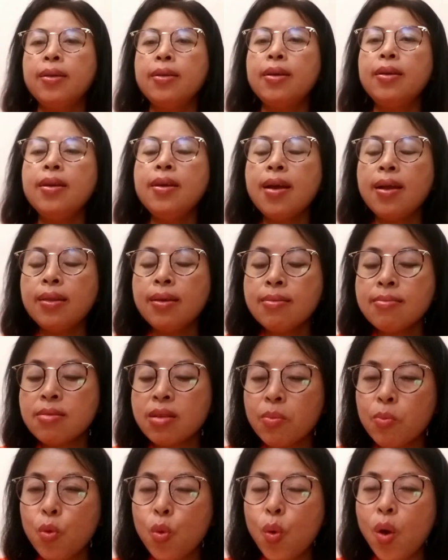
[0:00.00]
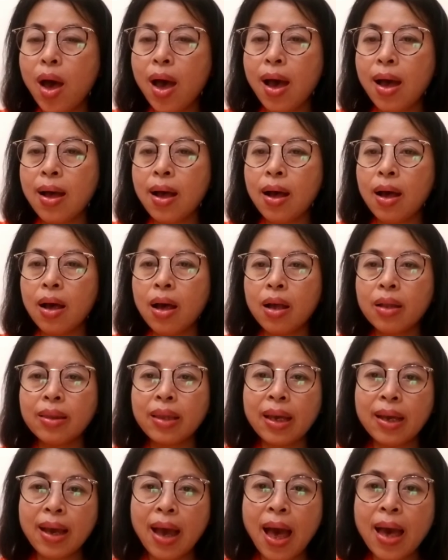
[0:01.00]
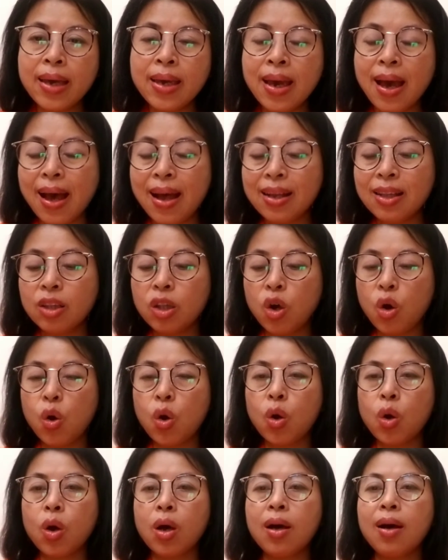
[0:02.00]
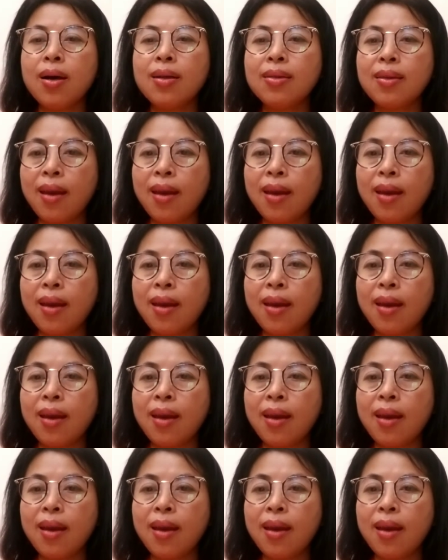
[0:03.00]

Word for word: Jadi nanti semua e, TKI atau e,